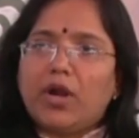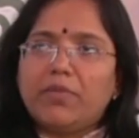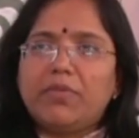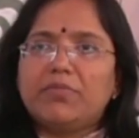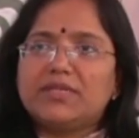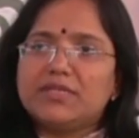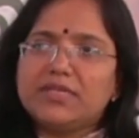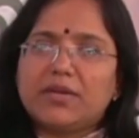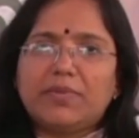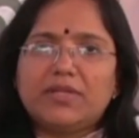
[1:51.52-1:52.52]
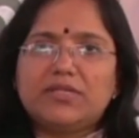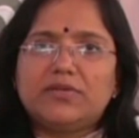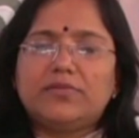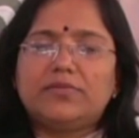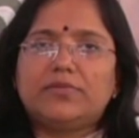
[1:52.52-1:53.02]
వార్డ్ మెంబర్స్
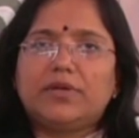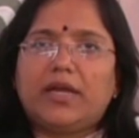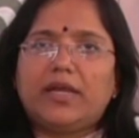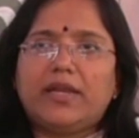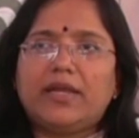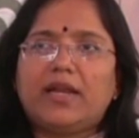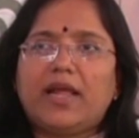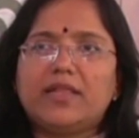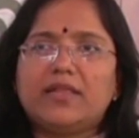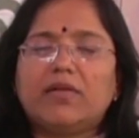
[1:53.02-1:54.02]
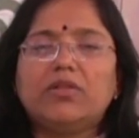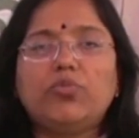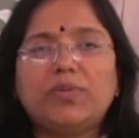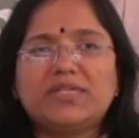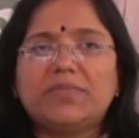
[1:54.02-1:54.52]
సర్పంచులు ఎన్నికలు అయిన తర్వాత
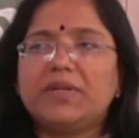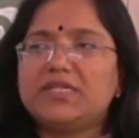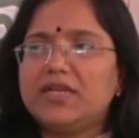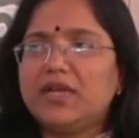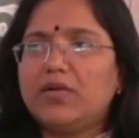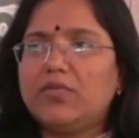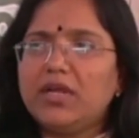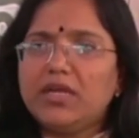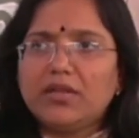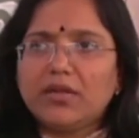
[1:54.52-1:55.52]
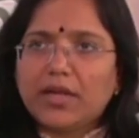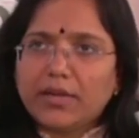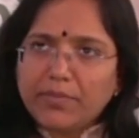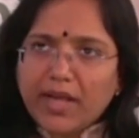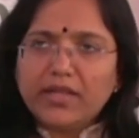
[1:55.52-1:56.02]
ఉప సర్పంచ్ ఎన్నిక కూడా
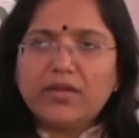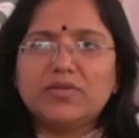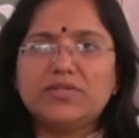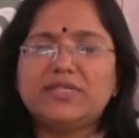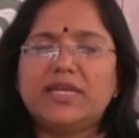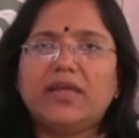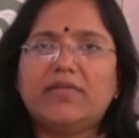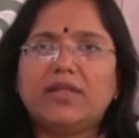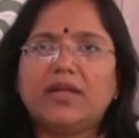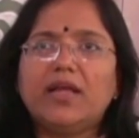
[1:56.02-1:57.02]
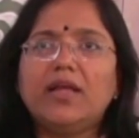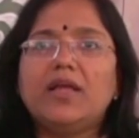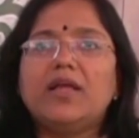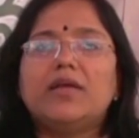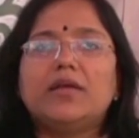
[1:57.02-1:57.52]
అదే రోజు జరిగే విధంగా
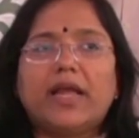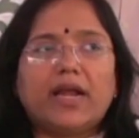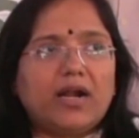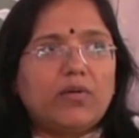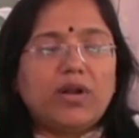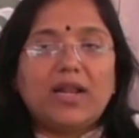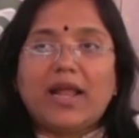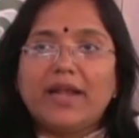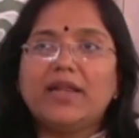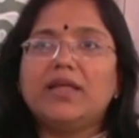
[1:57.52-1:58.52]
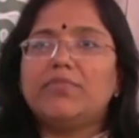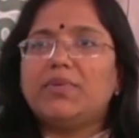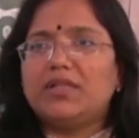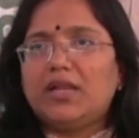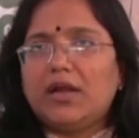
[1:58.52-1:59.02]
ఎక్కడ కూడా లైటింగ్
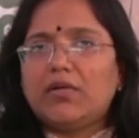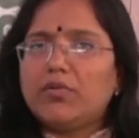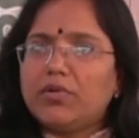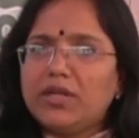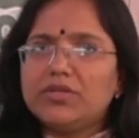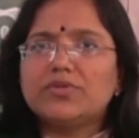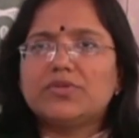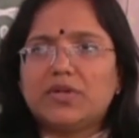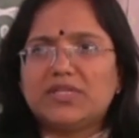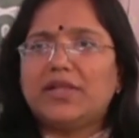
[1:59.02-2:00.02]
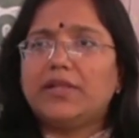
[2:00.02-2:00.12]
ఇబ్బంది లేకుండా కూడా చూసుకోవడం